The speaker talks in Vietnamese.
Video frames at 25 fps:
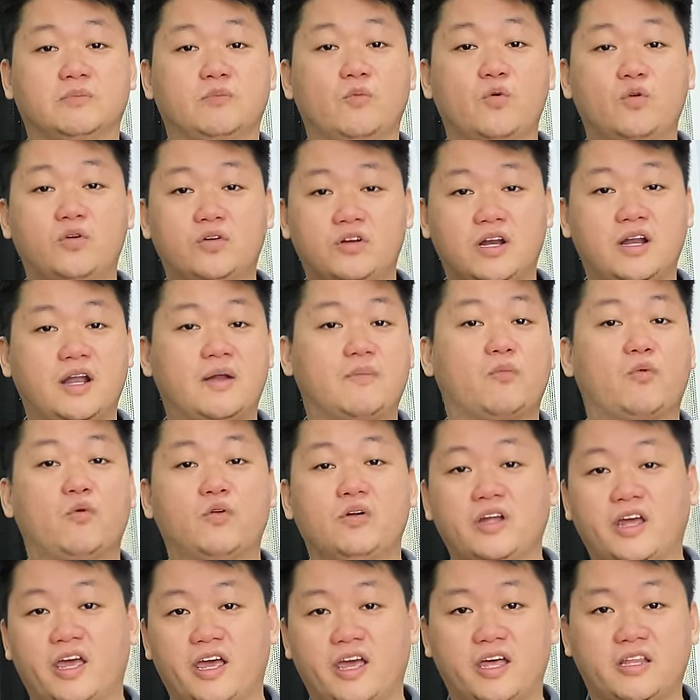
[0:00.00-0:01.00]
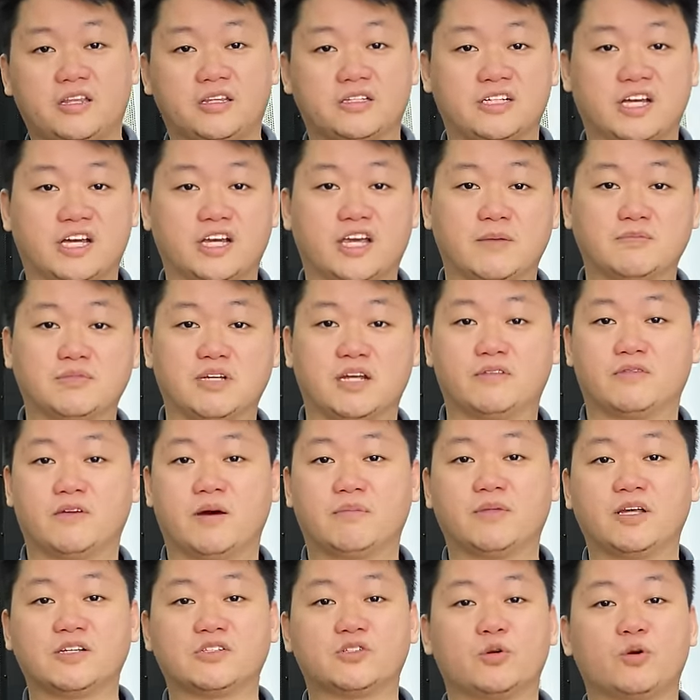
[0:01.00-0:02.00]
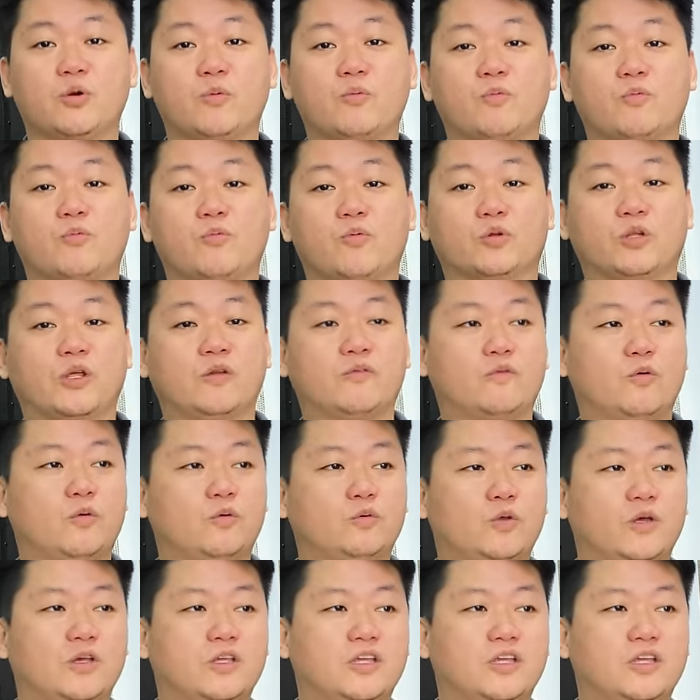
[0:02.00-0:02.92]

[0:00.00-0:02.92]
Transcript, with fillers: chị muốn rất là muốn nghe trải nghiệm sản phẩm tại showroom của Thiên Vũ,